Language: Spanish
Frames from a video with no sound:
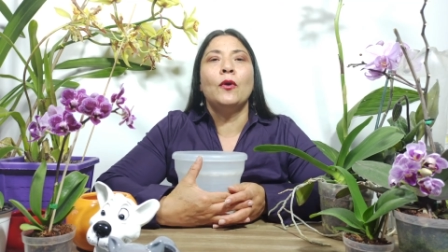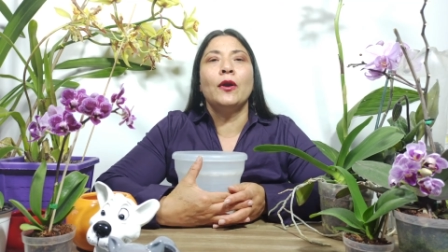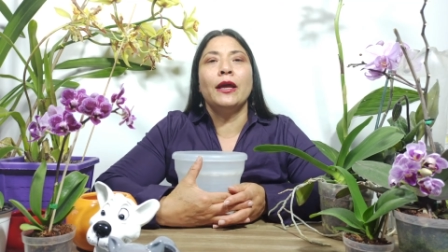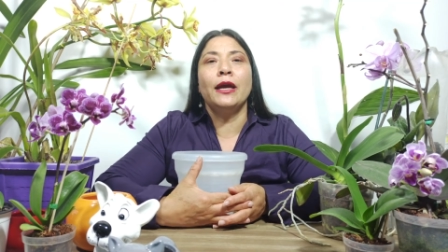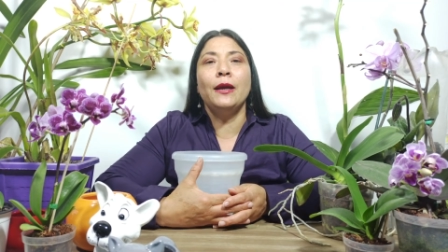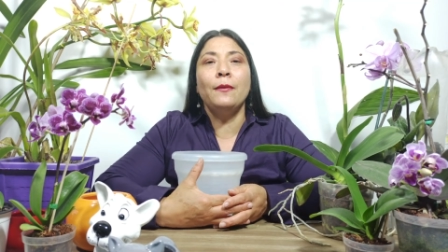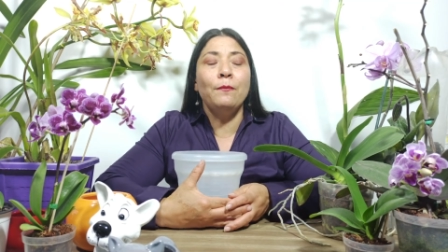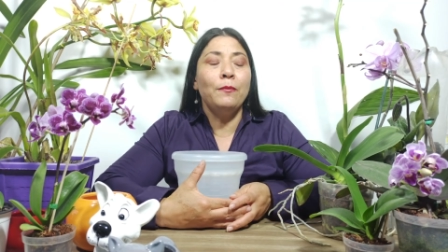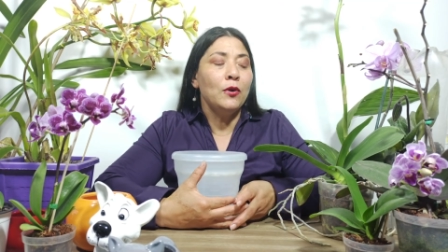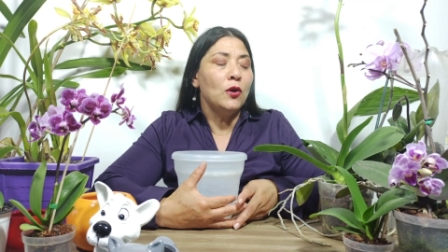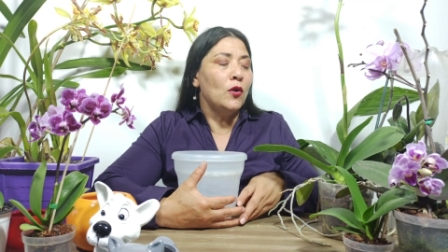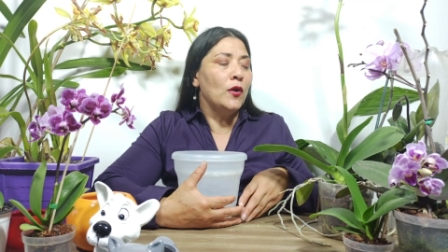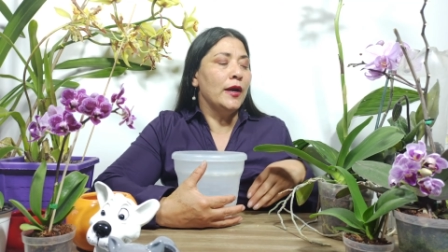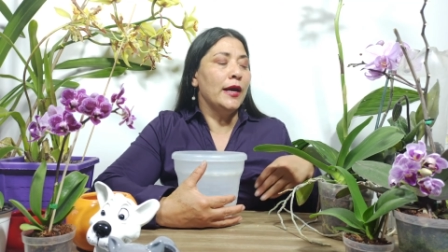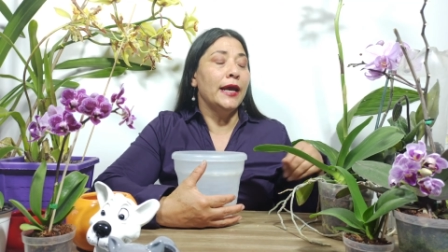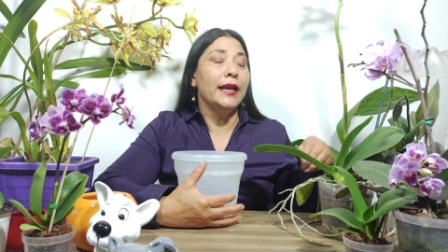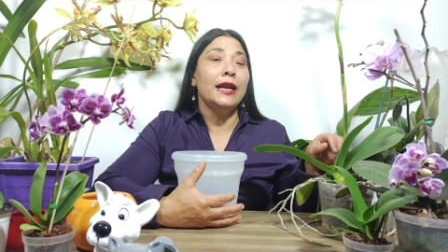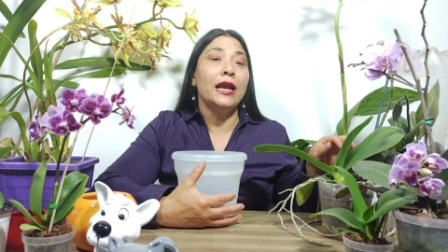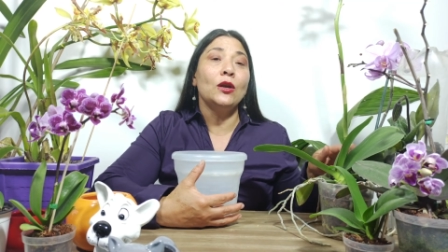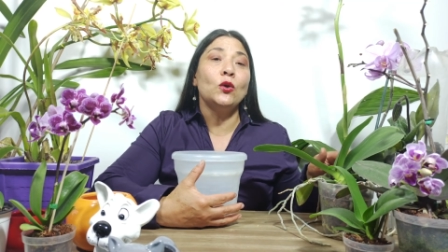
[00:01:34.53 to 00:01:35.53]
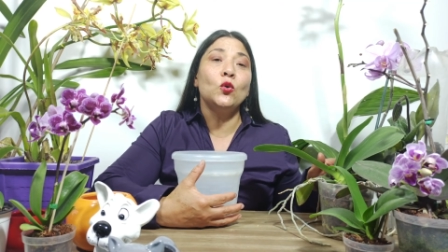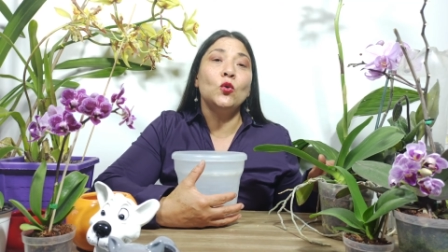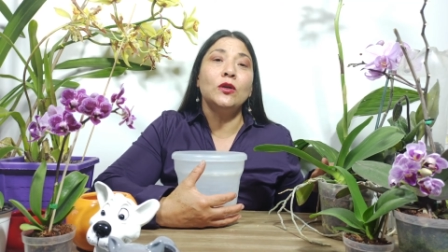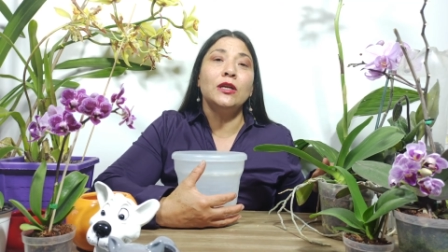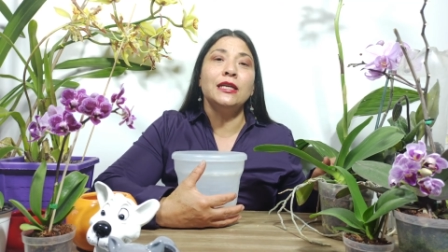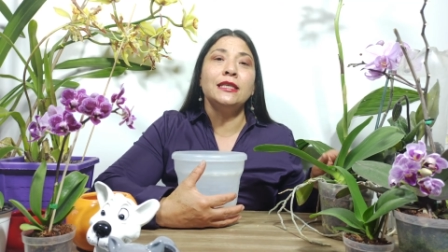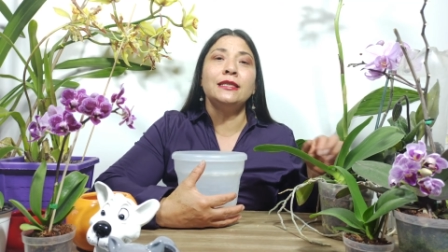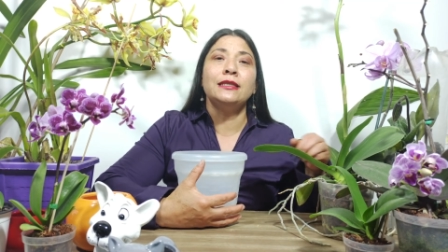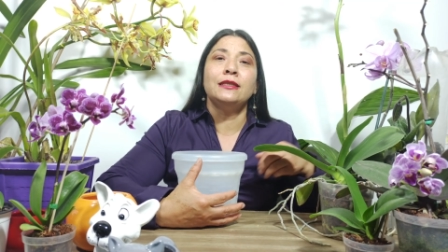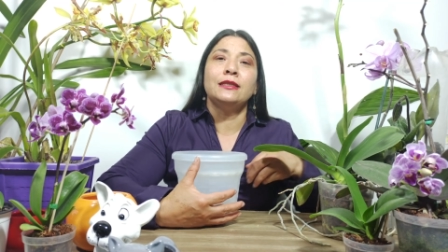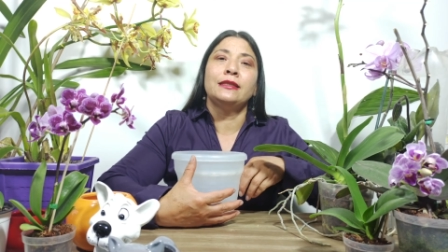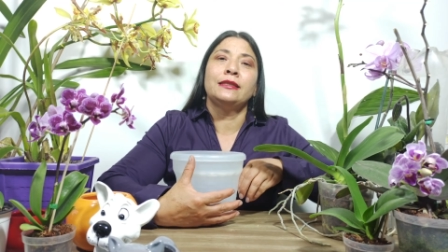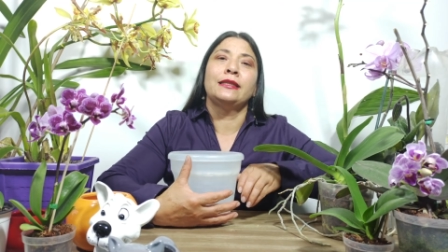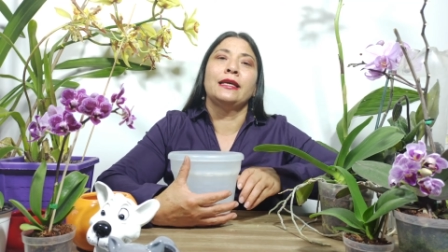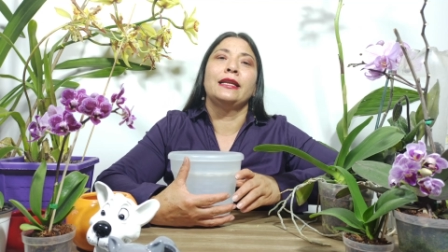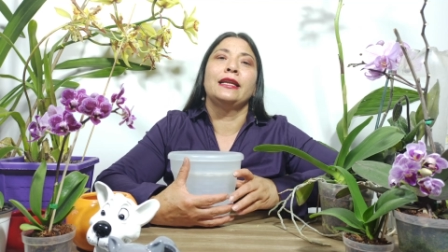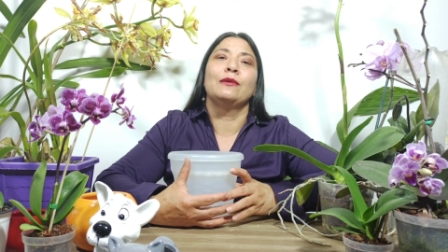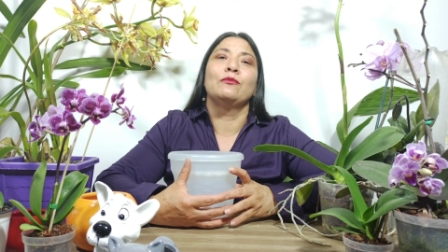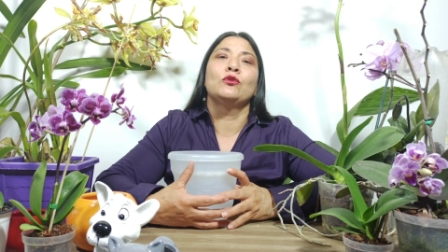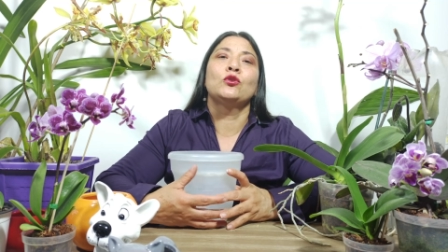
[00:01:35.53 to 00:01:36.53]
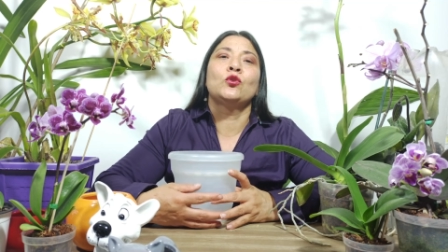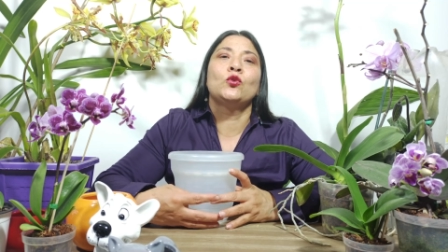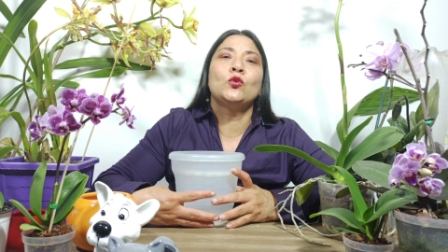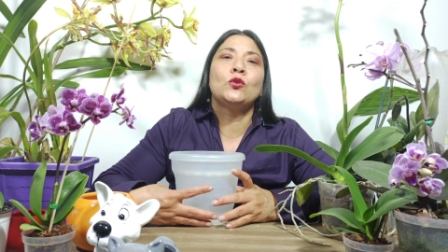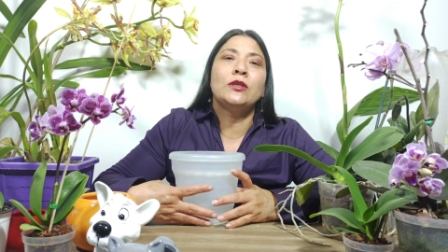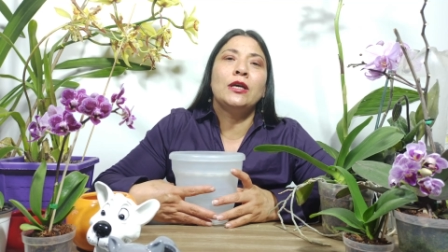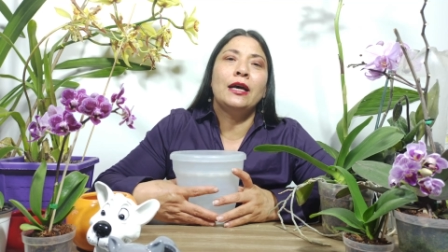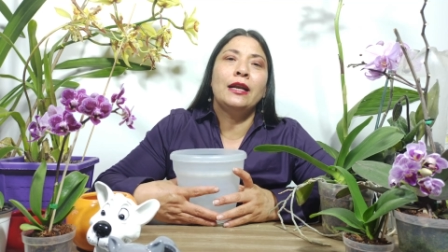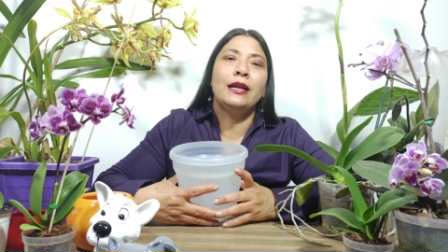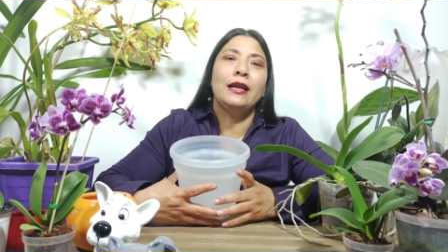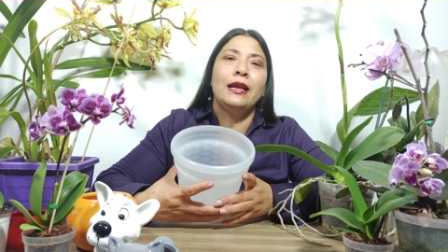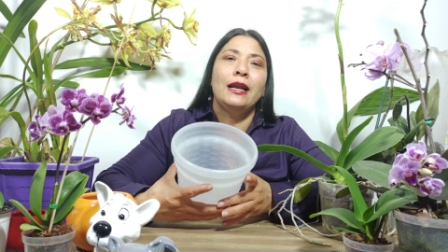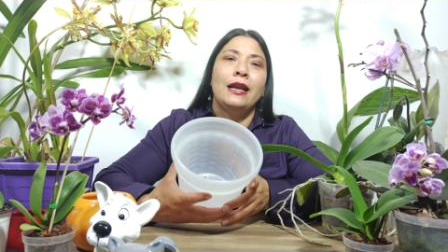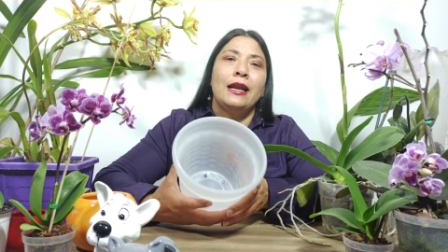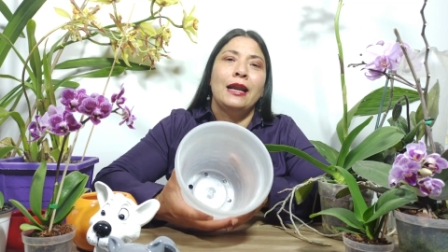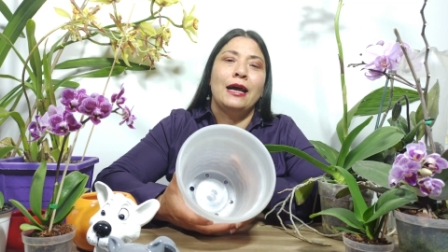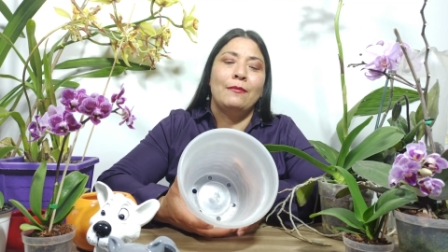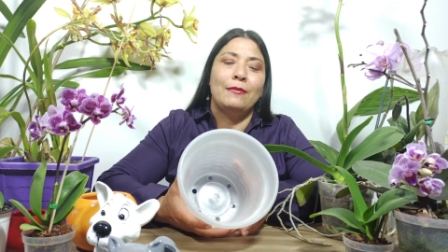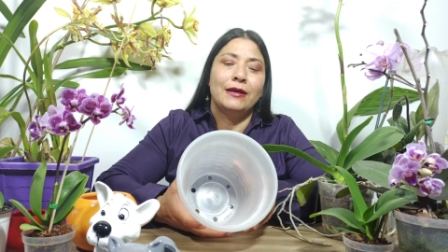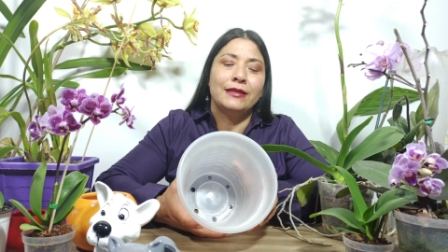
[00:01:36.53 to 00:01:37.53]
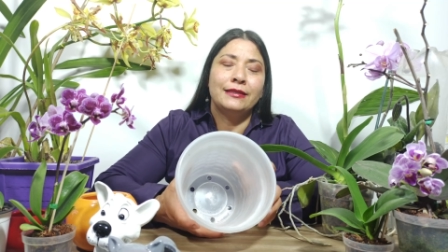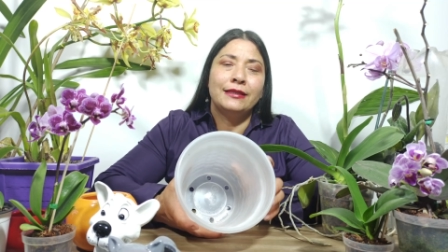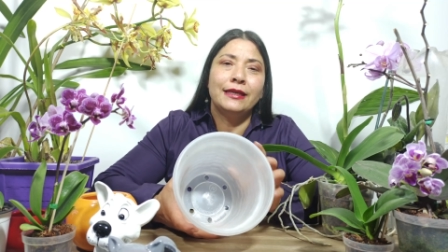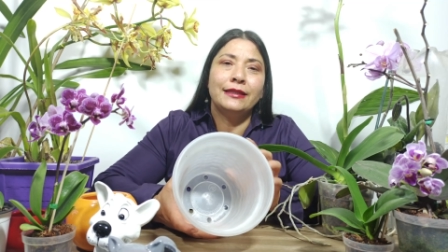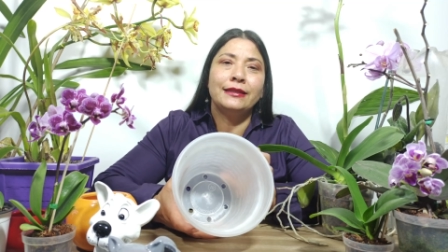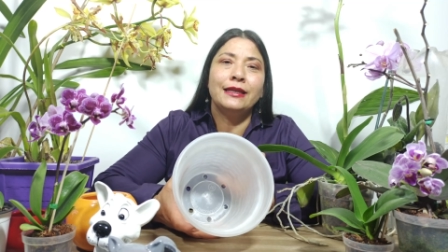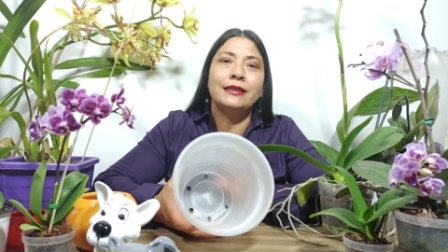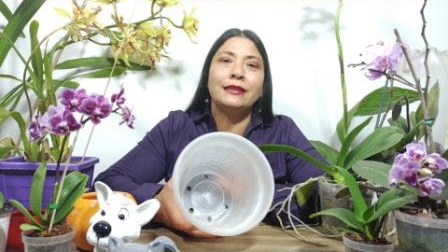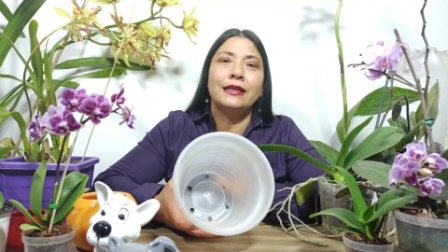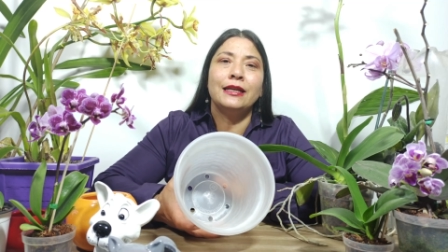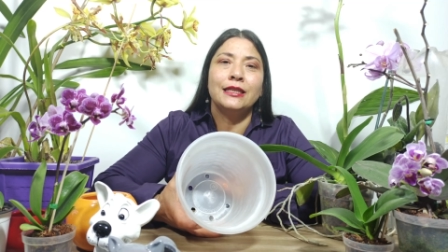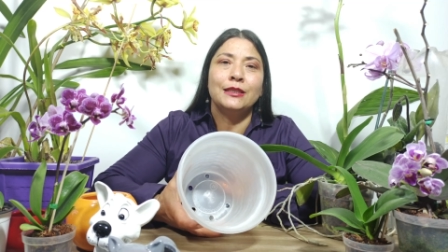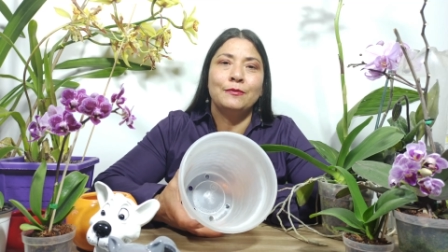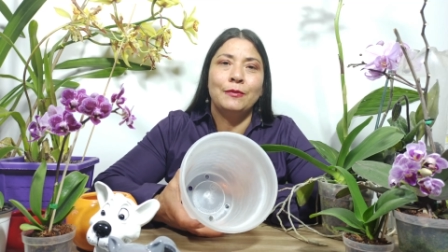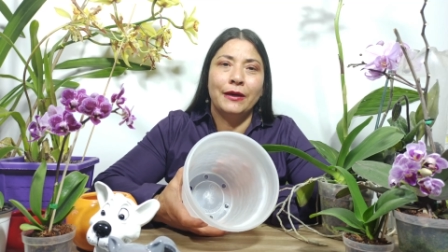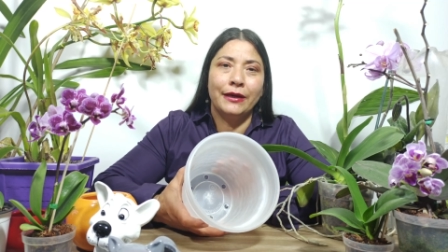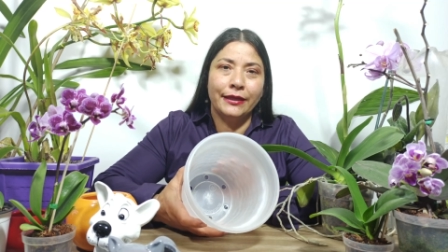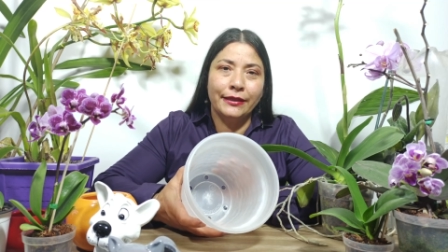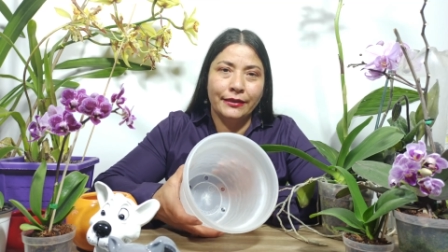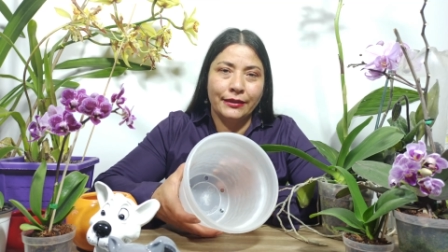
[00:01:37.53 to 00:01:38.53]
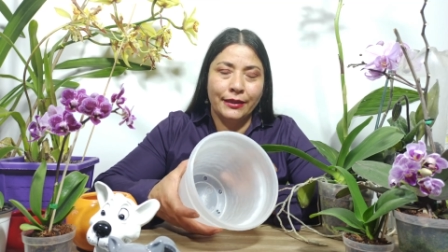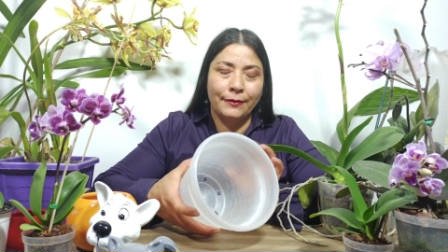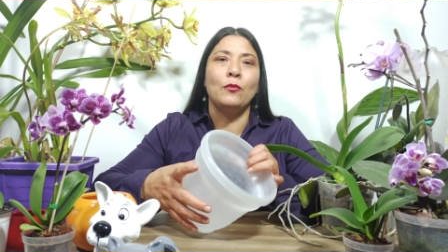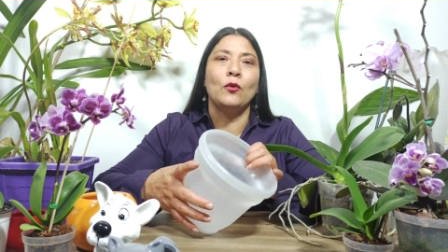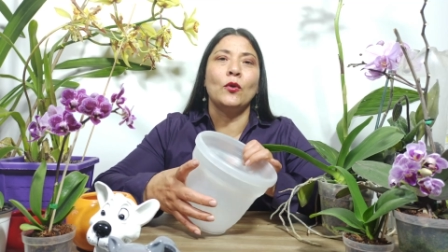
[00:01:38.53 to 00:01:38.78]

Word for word: Por ejemplo, en algunas tenemos que usar la maceta transparente.